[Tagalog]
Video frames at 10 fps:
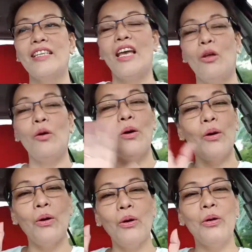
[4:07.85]

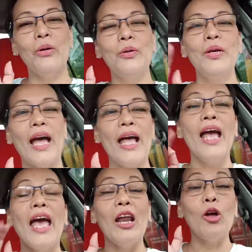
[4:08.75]
Hello!
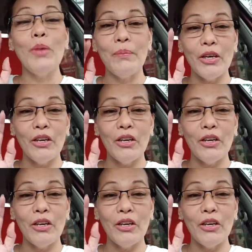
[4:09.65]
Hello baby